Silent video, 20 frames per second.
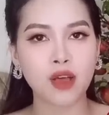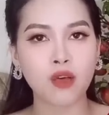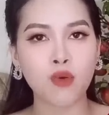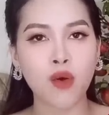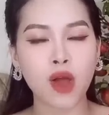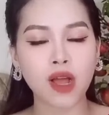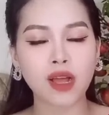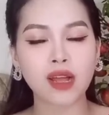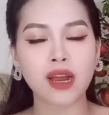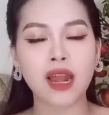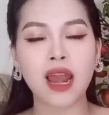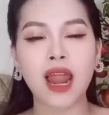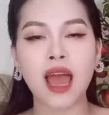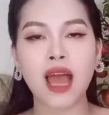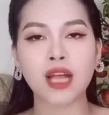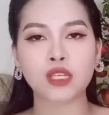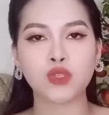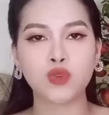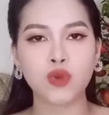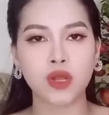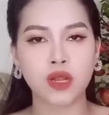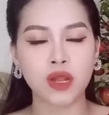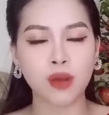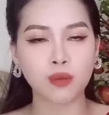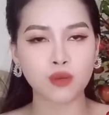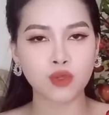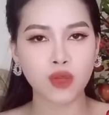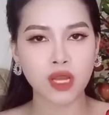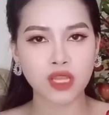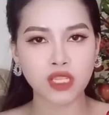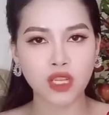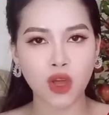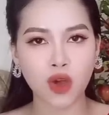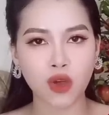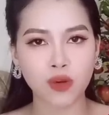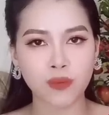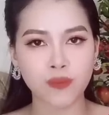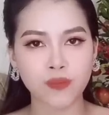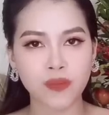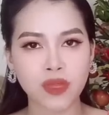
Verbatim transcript: hoặc là chuyển động xoay tròn.